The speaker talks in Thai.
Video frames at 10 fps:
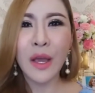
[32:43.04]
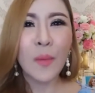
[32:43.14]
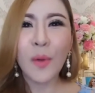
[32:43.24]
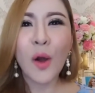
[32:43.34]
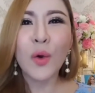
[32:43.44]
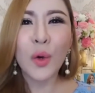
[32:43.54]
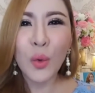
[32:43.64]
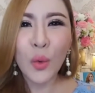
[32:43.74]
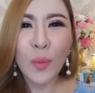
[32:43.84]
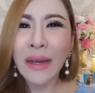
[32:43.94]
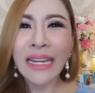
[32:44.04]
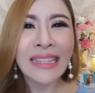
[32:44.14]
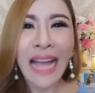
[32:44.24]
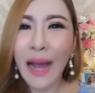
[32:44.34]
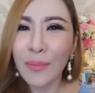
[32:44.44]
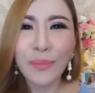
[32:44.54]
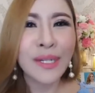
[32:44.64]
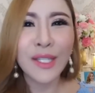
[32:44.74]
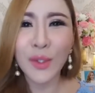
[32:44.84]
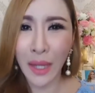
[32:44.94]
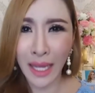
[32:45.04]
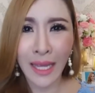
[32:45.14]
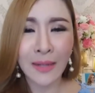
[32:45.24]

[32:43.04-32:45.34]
เพราะครูไม่ได้ทำเพื่อตัวเอง